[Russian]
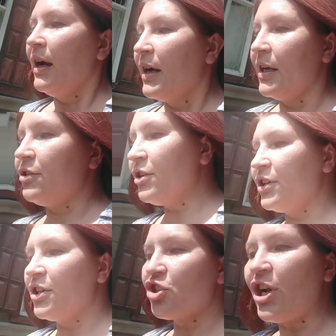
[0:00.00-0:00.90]

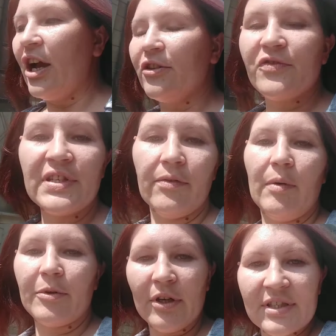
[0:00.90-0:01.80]
которые решают все
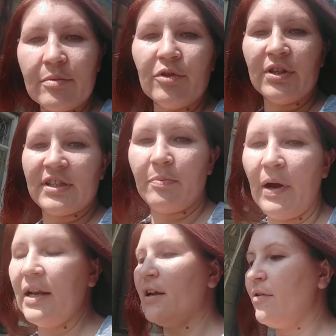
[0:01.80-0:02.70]
вопросы
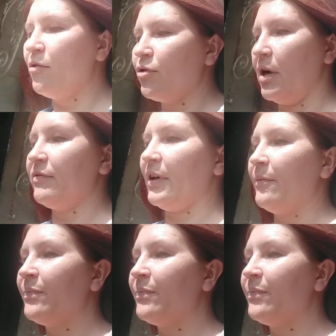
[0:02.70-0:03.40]
муниципального уровня.